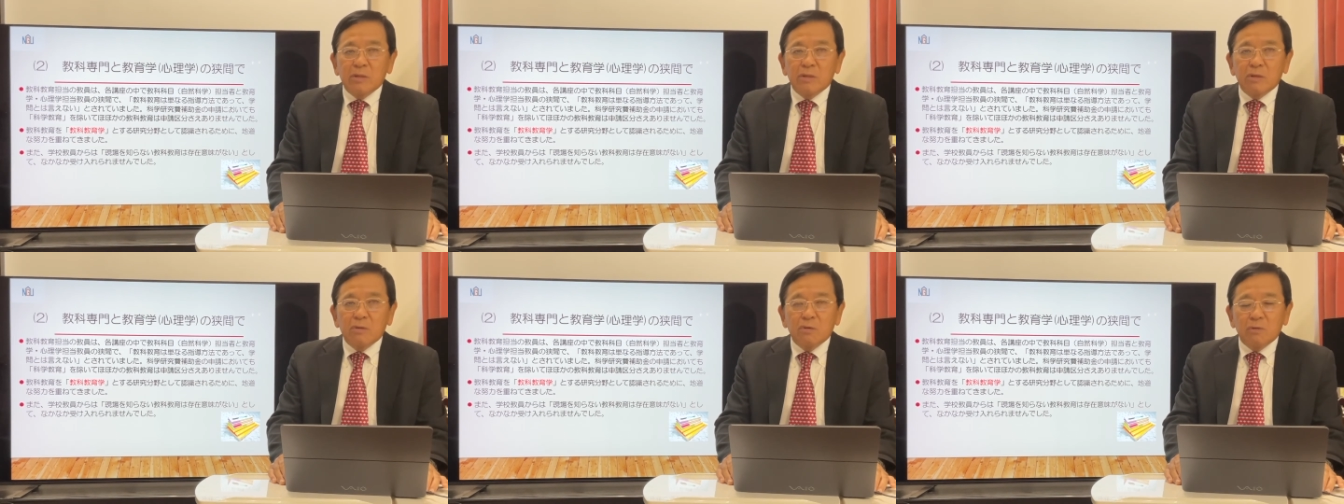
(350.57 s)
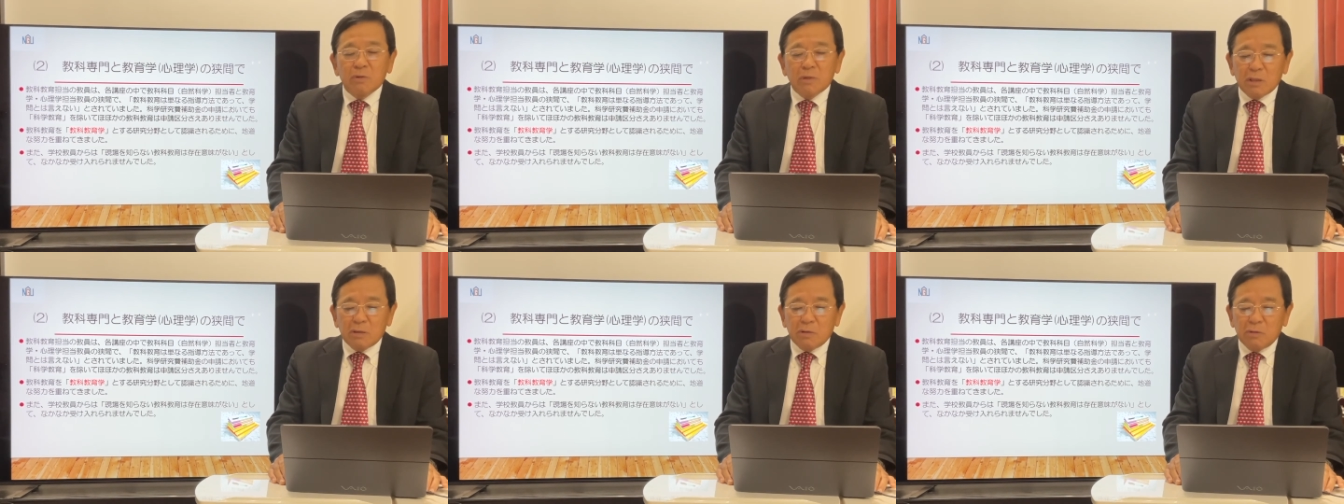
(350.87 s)
教
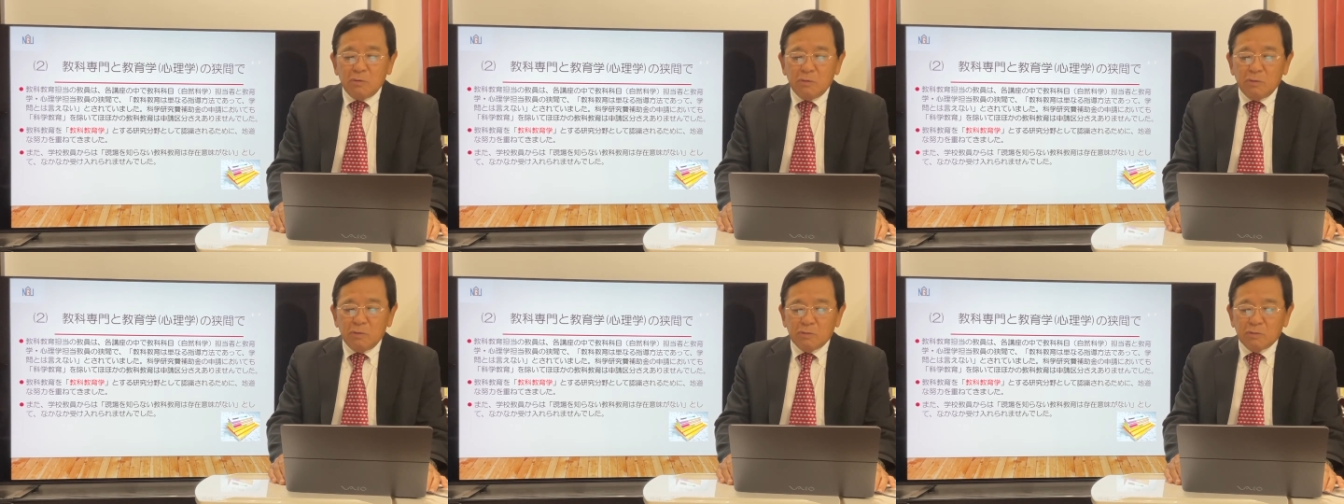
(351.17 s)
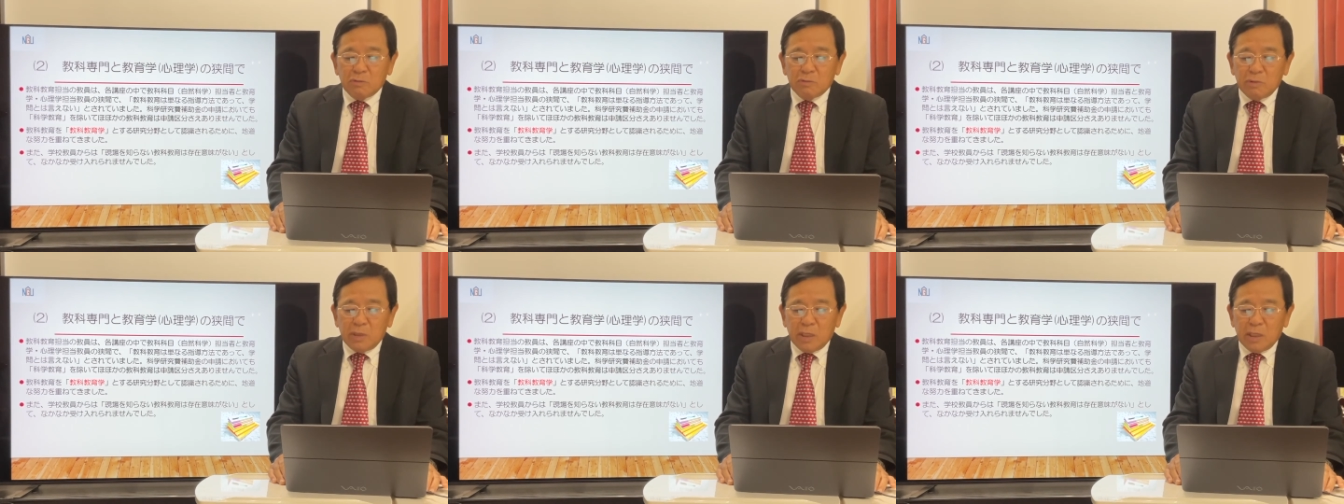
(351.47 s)
科教
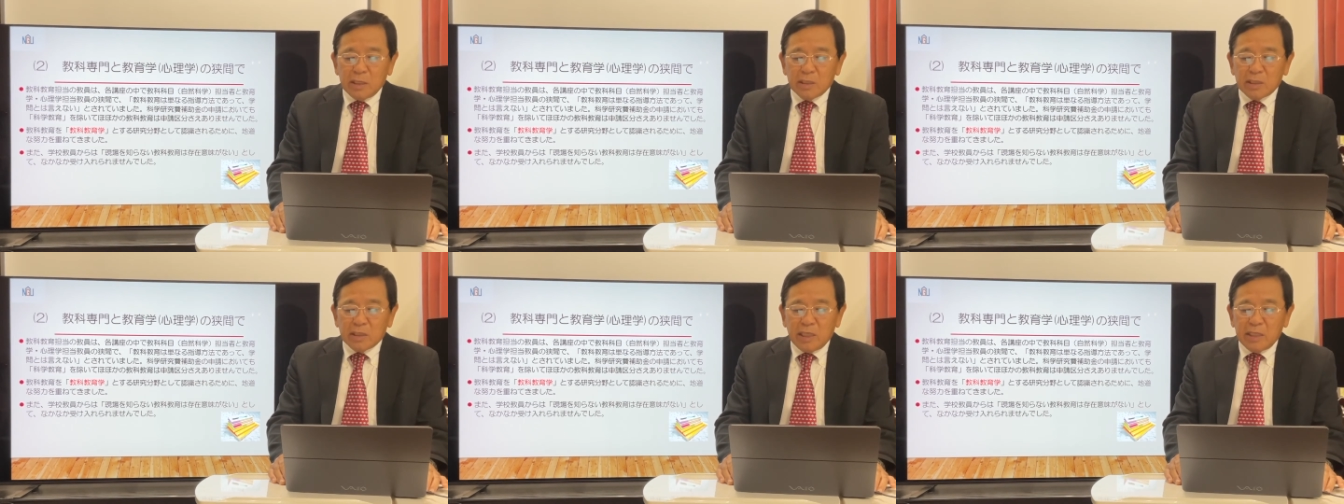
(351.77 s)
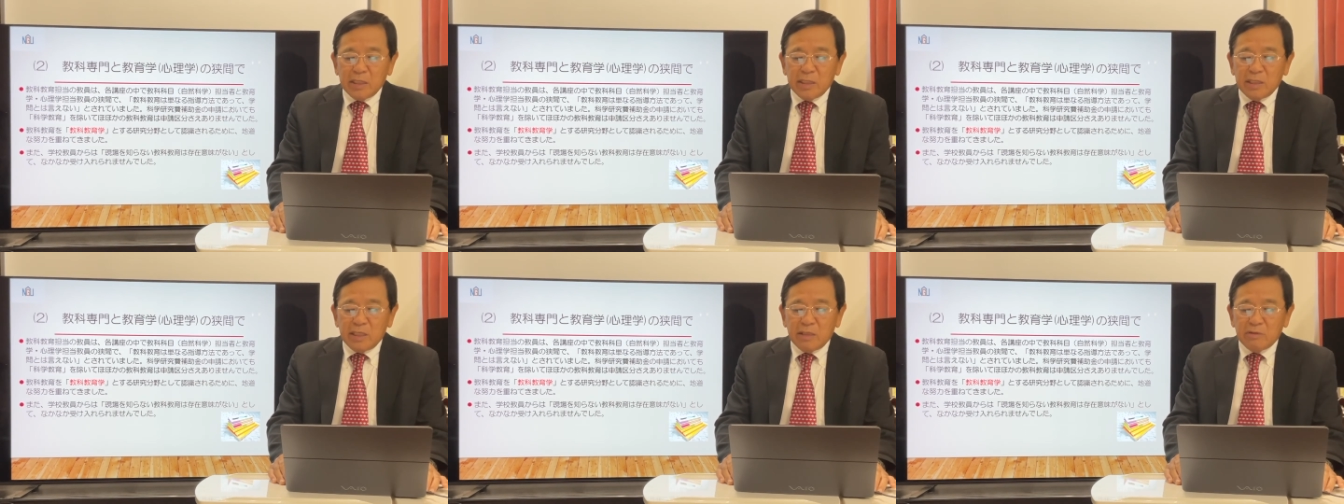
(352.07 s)
育は
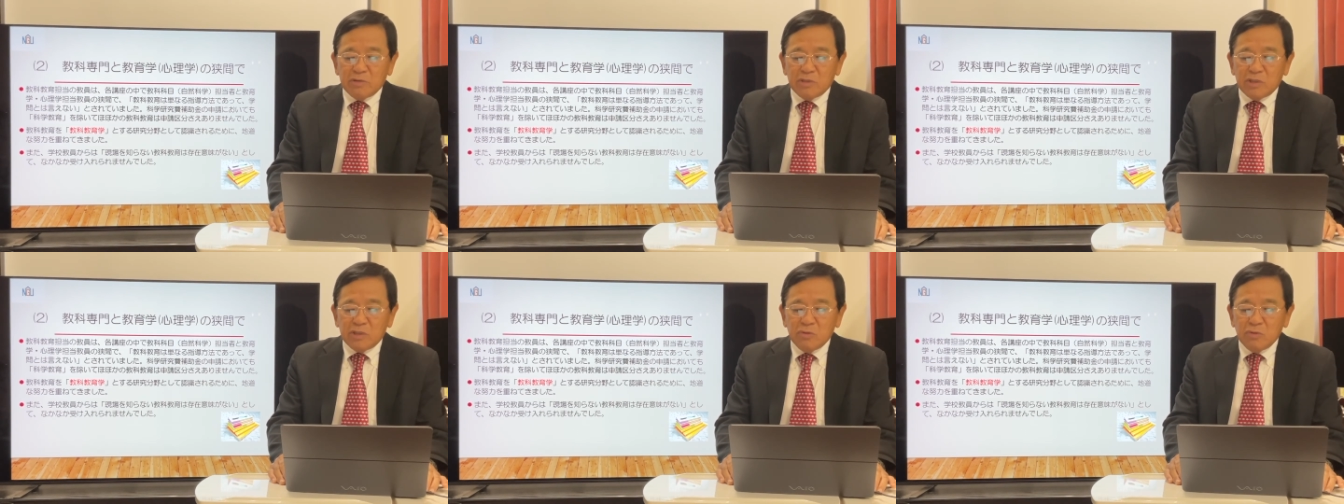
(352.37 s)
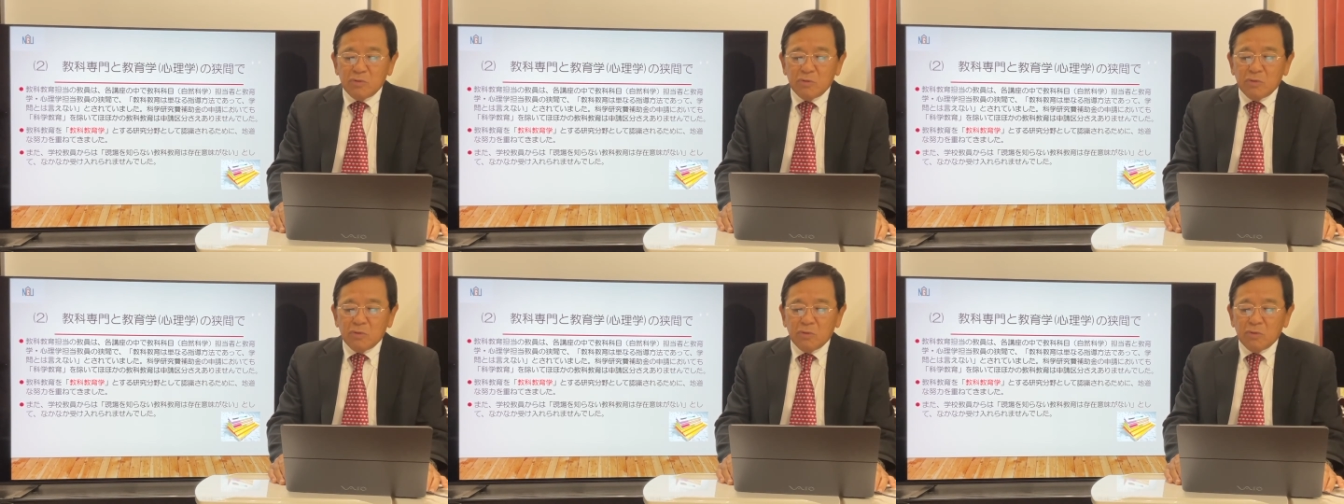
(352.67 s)
単なる指
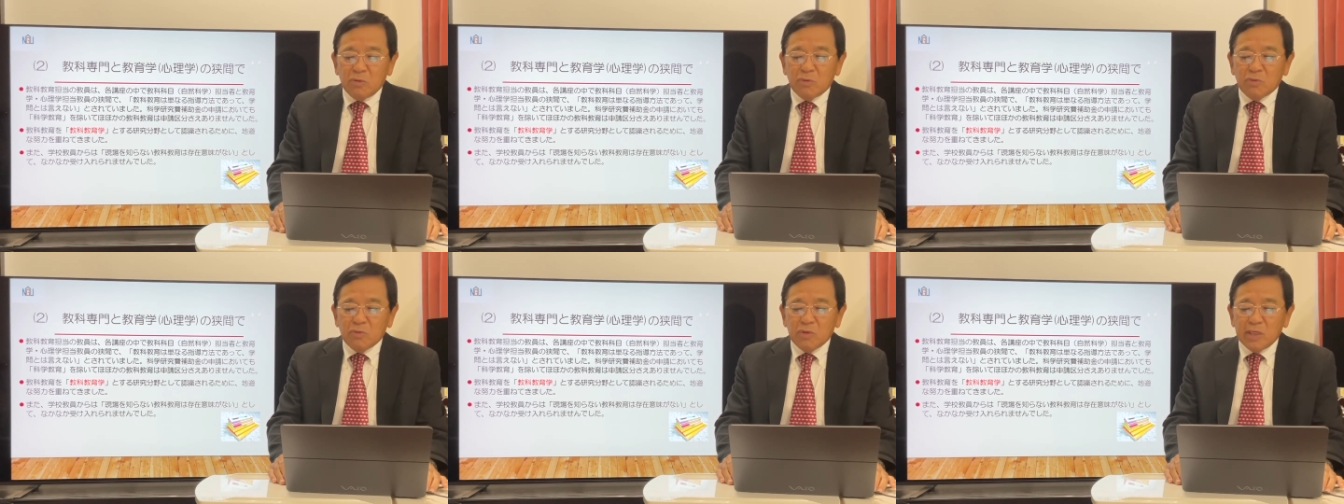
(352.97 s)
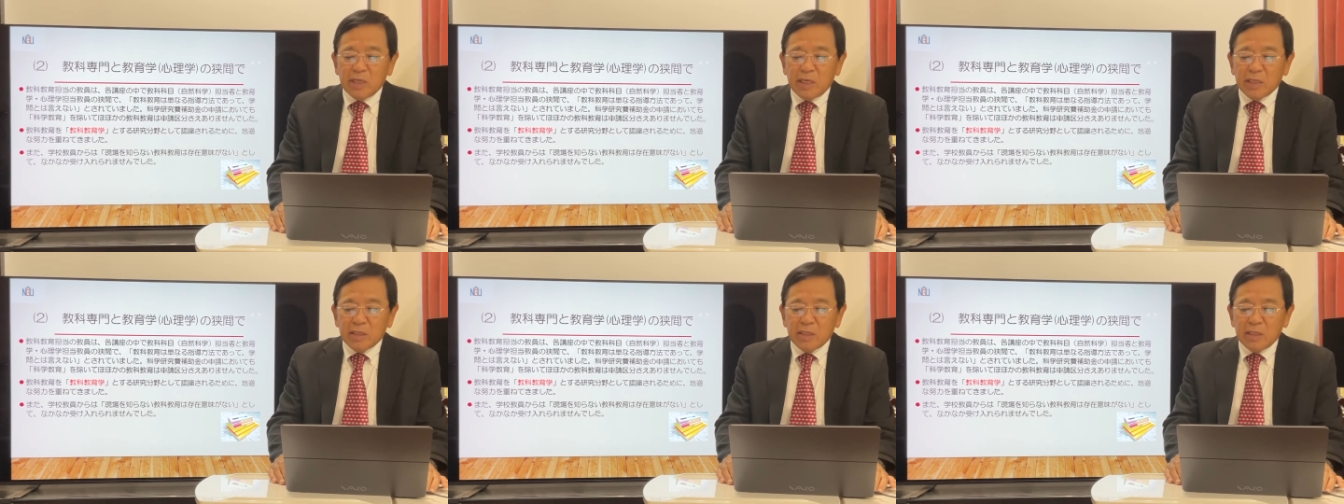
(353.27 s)
導方法
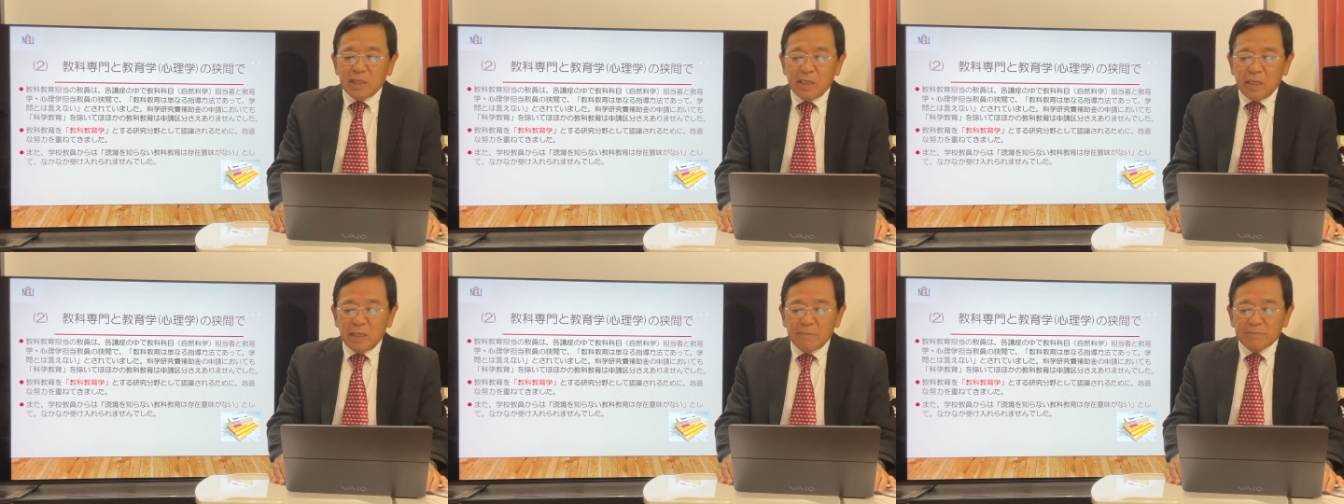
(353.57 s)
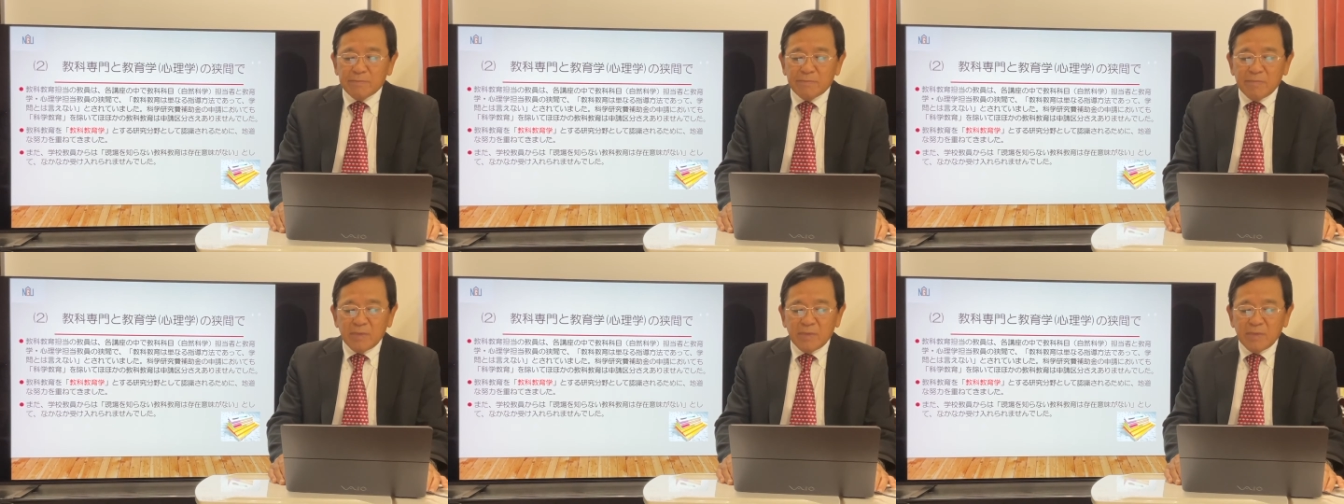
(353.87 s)
であって